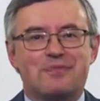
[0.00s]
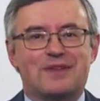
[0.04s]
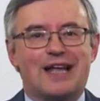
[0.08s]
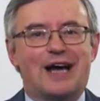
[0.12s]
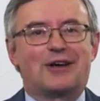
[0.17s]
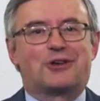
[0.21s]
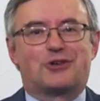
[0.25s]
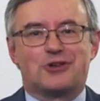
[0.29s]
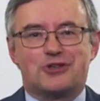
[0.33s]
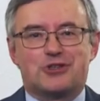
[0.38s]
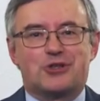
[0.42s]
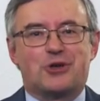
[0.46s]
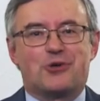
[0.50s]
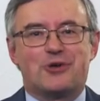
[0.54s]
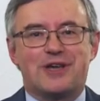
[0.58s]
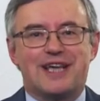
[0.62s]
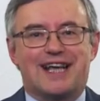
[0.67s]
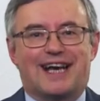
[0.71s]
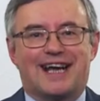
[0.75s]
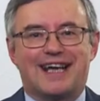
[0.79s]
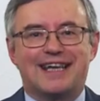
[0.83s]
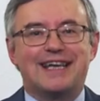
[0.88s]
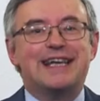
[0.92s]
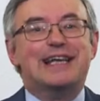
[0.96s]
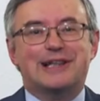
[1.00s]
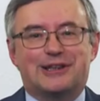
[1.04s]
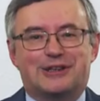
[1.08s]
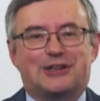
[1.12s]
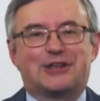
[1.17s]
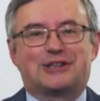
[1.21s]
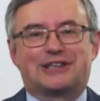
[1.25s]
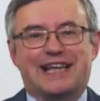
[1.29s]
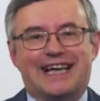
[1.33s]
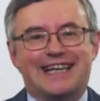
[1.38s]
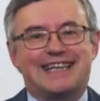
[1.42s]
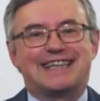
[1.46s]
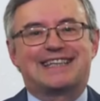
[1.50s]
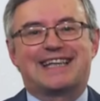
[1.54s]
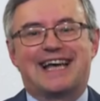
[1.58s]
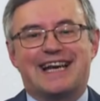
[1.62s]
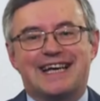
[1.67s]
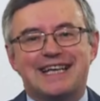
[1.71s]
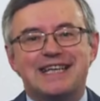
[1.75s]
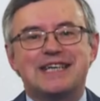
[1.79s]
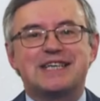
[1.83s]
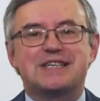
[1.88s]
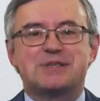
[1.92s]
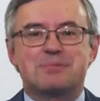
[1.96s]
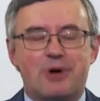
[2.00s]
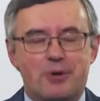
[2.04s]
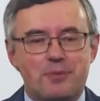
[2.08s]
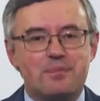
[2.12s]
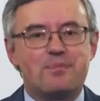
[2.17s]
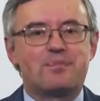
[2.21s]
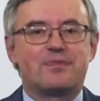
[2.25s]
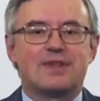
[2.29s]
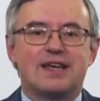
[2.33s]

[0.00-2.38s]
a costruire il totalitarismo